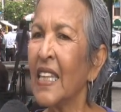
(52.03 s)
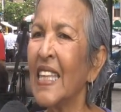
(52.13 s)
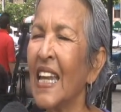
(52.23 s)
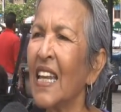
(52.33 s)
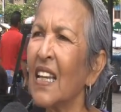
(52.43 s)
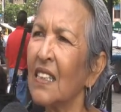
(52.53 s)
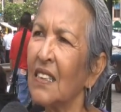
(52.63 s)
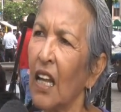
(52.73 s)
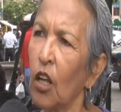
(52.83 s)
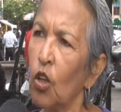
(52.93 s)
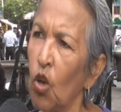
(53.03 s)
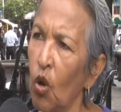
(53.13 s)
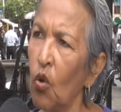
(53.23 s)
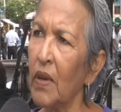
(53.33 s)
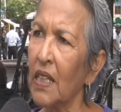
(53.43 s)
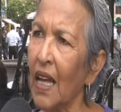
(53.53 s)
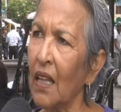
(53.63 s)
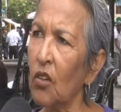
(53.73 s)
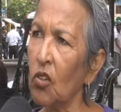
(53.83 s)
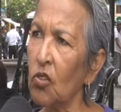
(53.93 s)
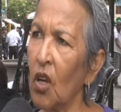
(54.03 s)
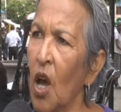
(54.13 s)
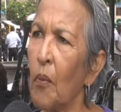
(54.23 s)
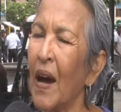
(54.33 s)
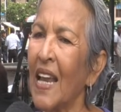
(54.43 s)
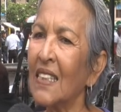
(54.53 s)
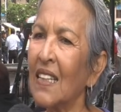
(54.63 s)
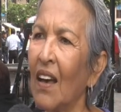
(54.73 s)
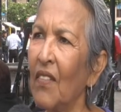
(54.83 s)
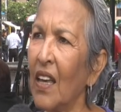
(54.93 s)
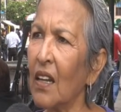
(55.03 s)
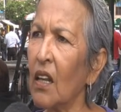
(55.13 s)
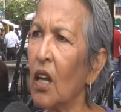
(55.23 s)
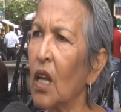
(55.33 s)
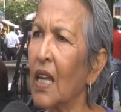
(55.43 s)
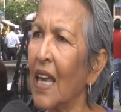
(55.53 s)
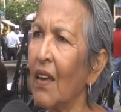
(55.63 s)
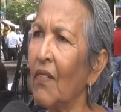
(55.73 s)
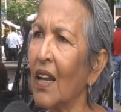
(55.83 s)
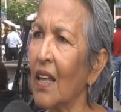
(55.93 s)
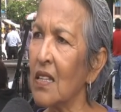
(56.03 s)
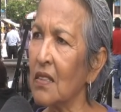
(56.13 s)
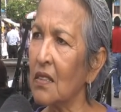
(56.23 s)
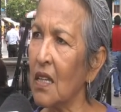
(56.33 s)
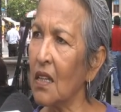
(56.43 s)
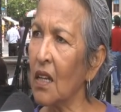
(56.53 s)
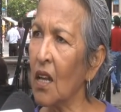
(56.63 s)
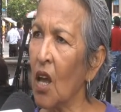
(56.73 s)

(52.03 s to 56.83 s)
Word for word: tienen que estar documentados para saber qué van a decir